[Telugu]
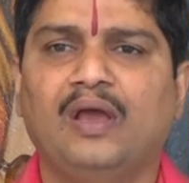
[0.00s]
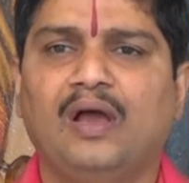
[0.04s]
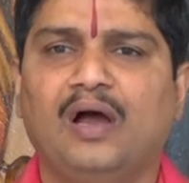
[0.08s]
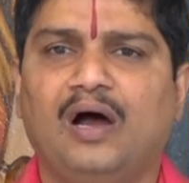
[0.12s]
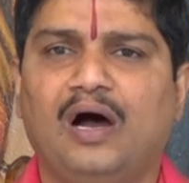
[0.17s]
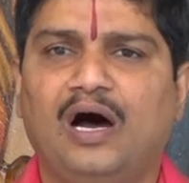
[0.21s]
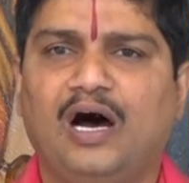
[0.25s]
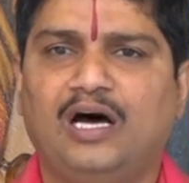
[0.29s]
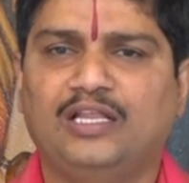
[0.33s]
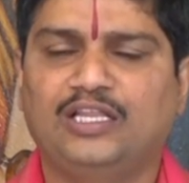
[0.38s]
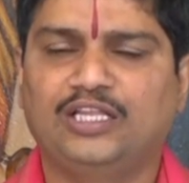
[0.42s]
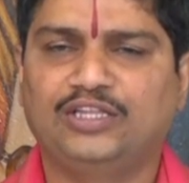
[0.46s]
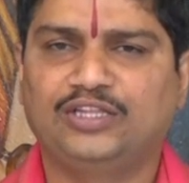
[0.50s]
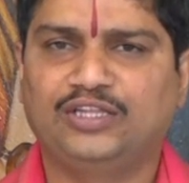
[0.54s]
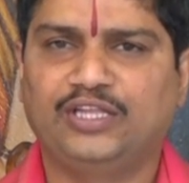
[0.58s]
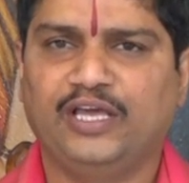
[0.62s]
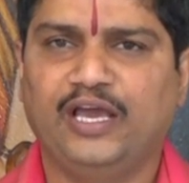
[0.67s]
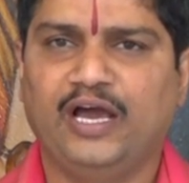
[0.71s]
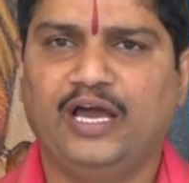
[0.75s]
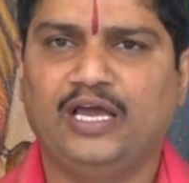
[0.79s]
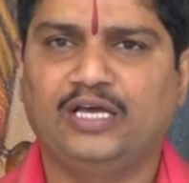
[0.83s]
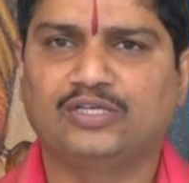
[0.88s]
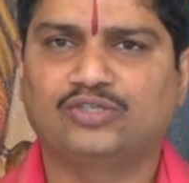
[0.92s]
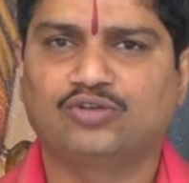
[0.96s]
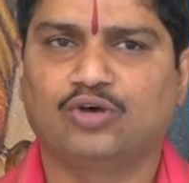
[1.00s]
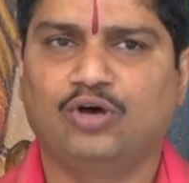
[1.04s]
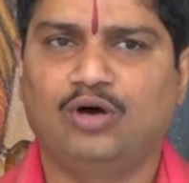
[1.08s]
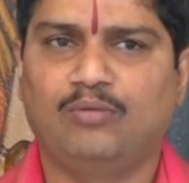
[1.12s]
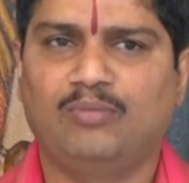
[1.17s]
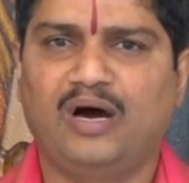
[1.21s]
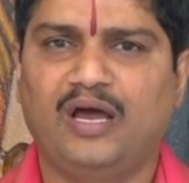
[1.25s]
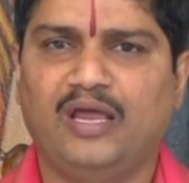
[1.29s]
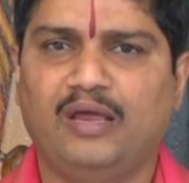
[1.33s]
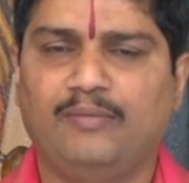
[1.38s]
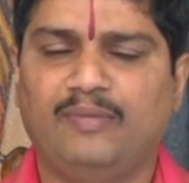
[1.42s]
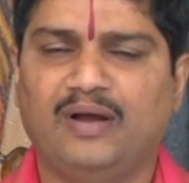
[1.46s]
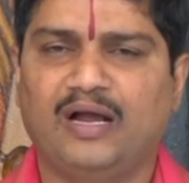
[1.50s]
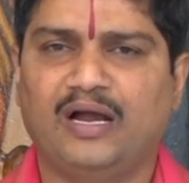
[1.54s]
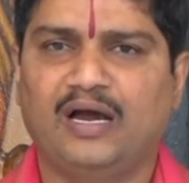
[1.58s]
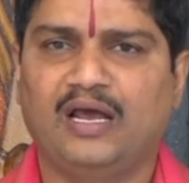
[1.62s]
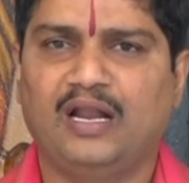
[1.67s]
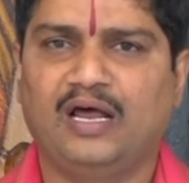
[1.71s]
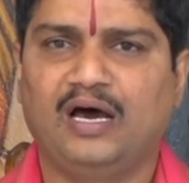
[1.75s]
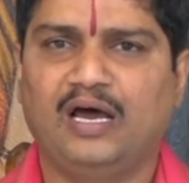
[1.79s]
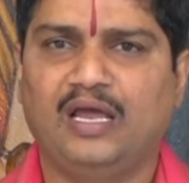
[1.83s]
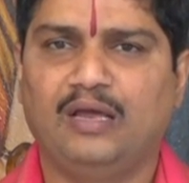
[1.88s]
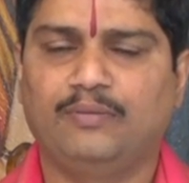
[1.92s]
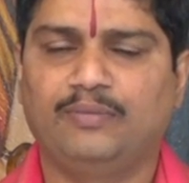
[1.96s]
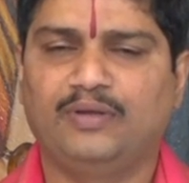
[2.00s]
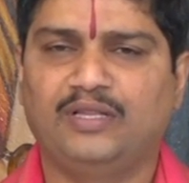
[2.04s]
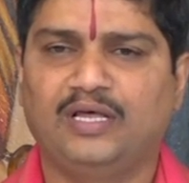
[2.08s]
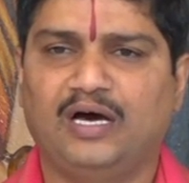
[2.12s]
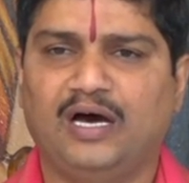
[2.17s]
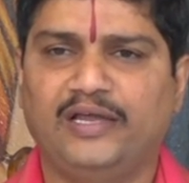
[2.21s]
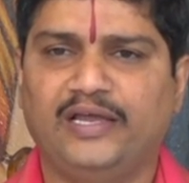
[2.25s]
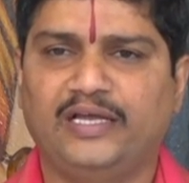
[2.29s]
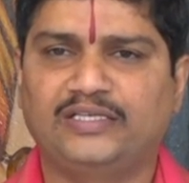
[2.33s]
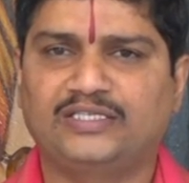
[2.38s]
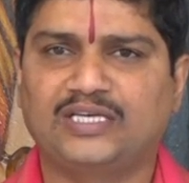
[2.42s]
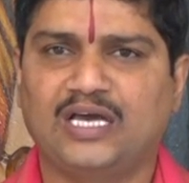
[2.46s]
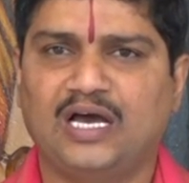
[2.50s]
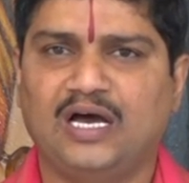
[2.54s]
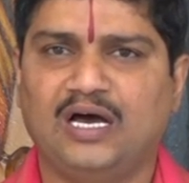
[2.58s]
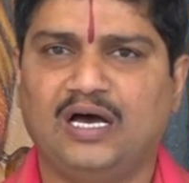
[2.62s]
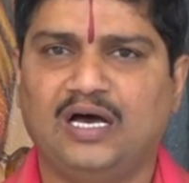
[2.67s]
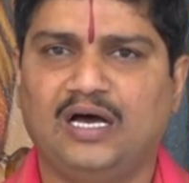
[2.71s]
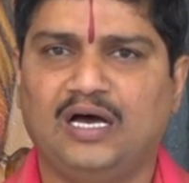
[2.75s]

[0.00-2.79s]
ఆదిత్యాయ సోమాయ మంగళాయ బుధాయ చ